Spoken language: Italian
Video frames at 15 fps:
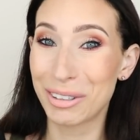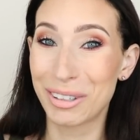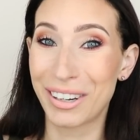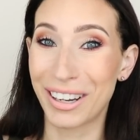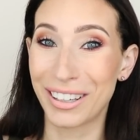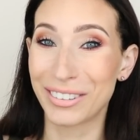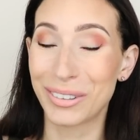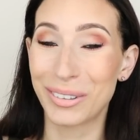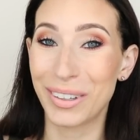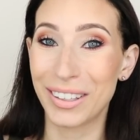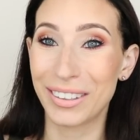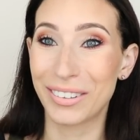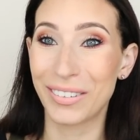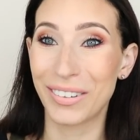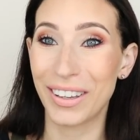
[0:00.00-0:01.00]
toccano
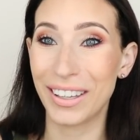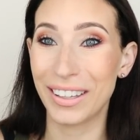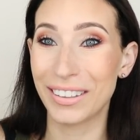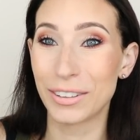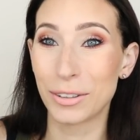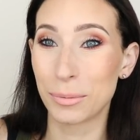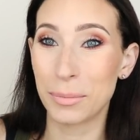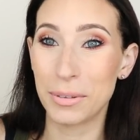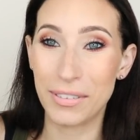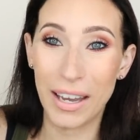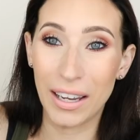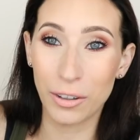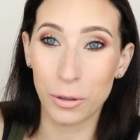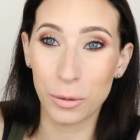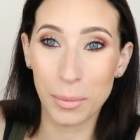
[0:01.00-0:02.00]
quei, quei, non mi
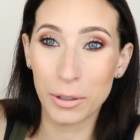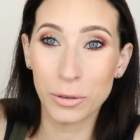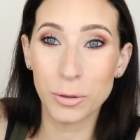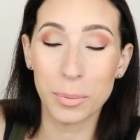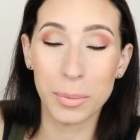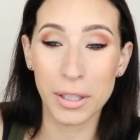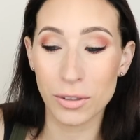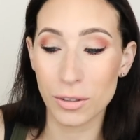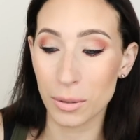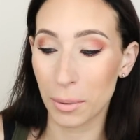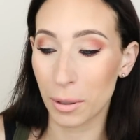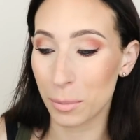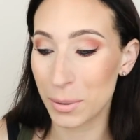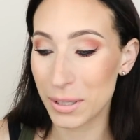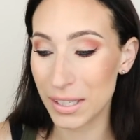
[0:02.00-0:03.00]
vengono, manubri,
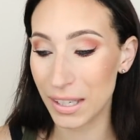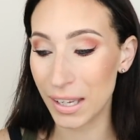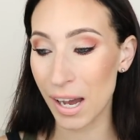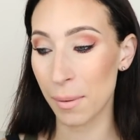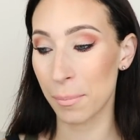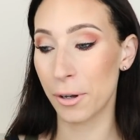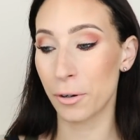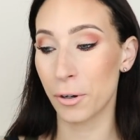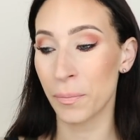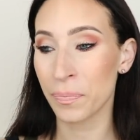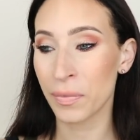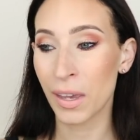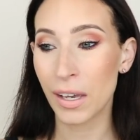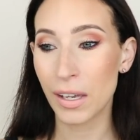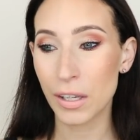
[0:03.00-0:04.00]
insomma, come si chiamano,
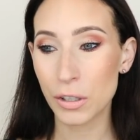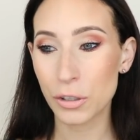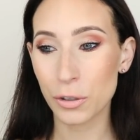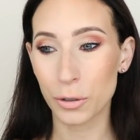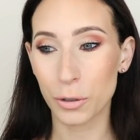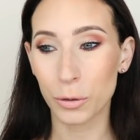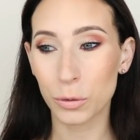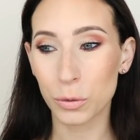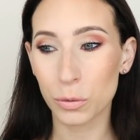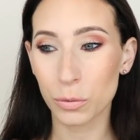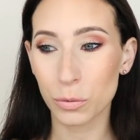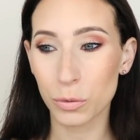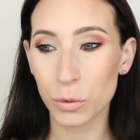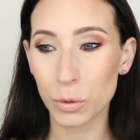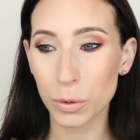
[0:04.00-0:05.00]
sono
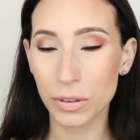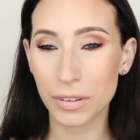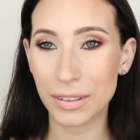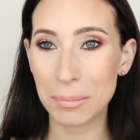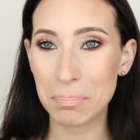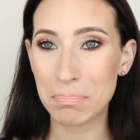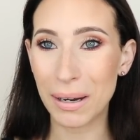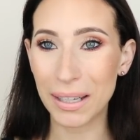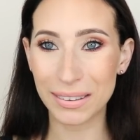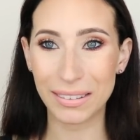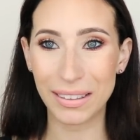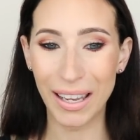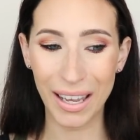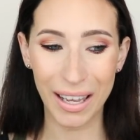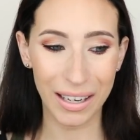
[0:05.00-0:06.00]
tutti
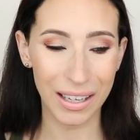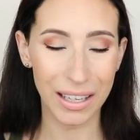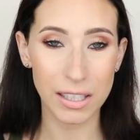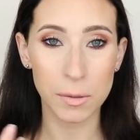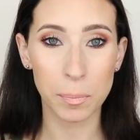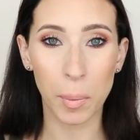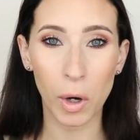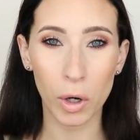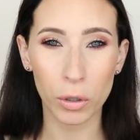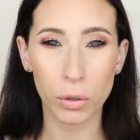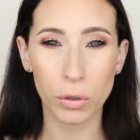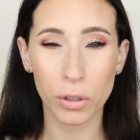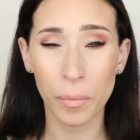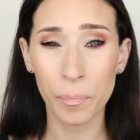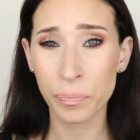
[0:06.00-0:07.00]
batteri e
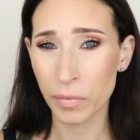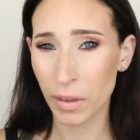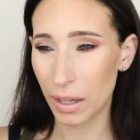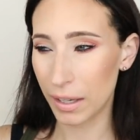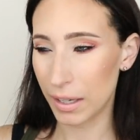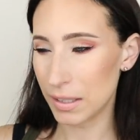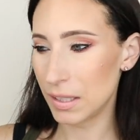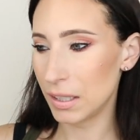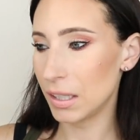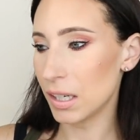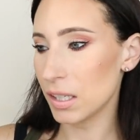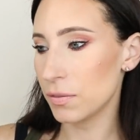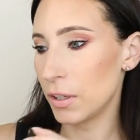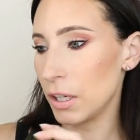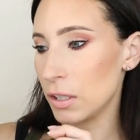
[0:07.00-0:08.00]
sporco che si
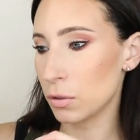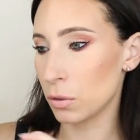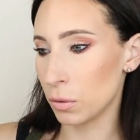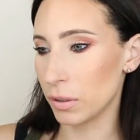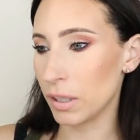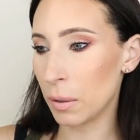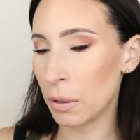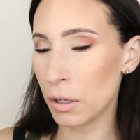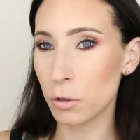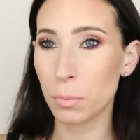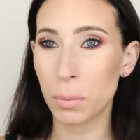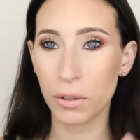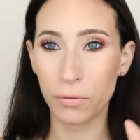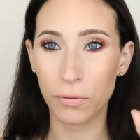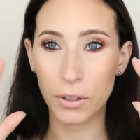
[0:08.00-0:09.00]
trasferiscono da una
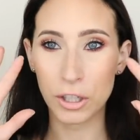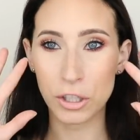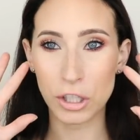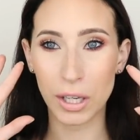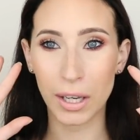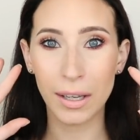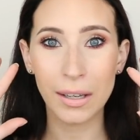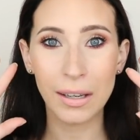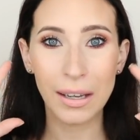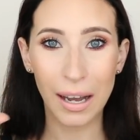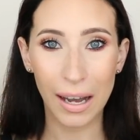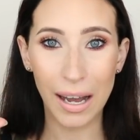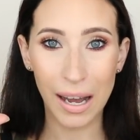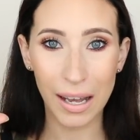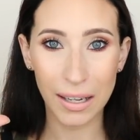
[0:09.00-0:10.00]
superficie
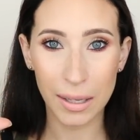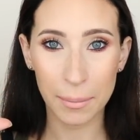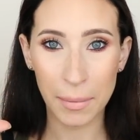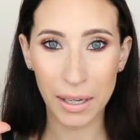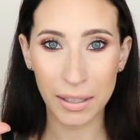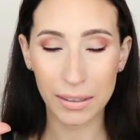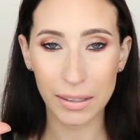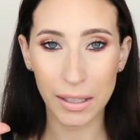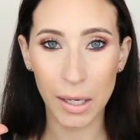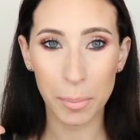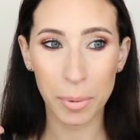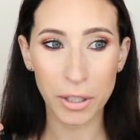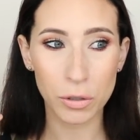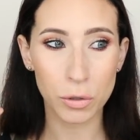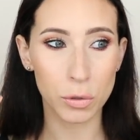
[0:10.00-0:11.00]
alle mani delle
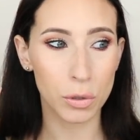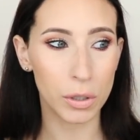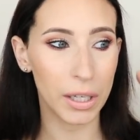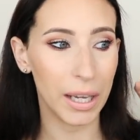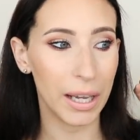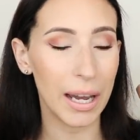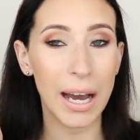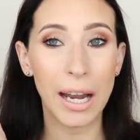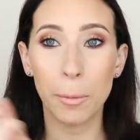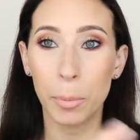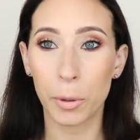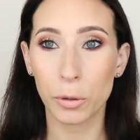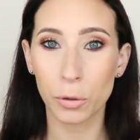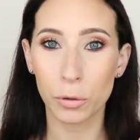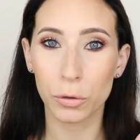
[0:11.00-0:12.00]
persone, al
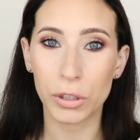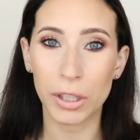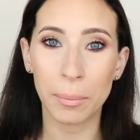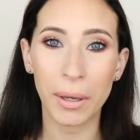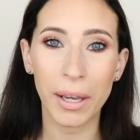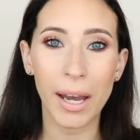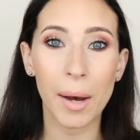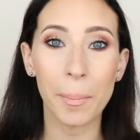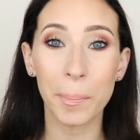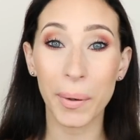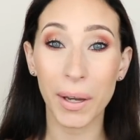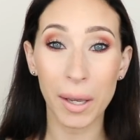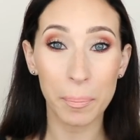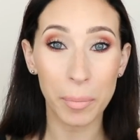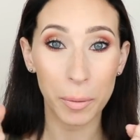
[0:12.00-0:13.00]
prodotto di
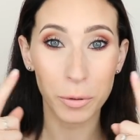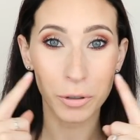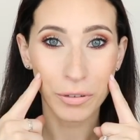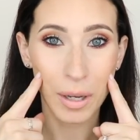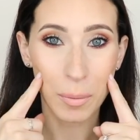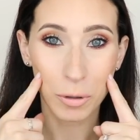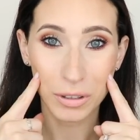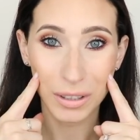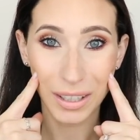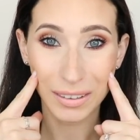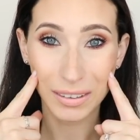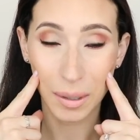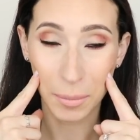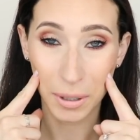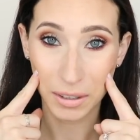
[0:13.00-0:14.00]
make-up che poi proviamo
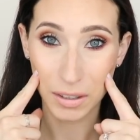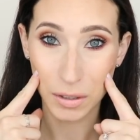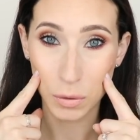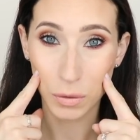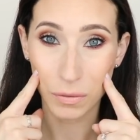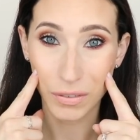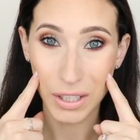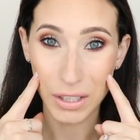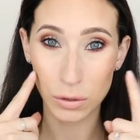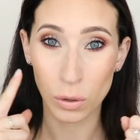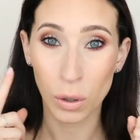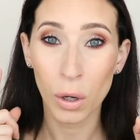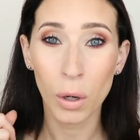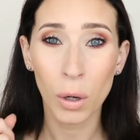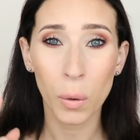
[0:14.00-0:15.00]
direttamente sul
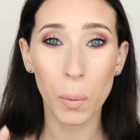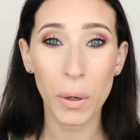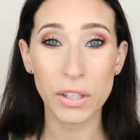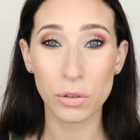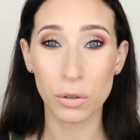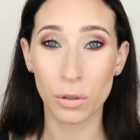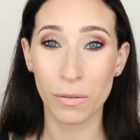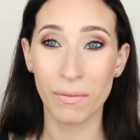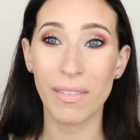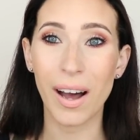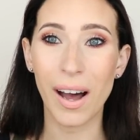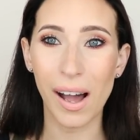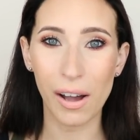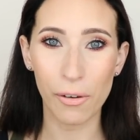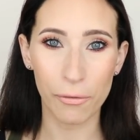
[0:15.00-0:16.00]
viso. Questo non
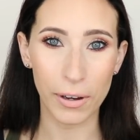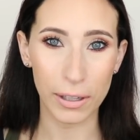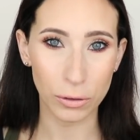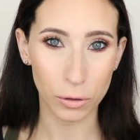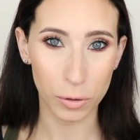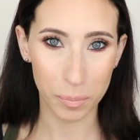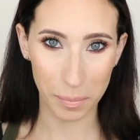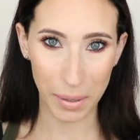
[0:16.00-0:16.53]
va affatto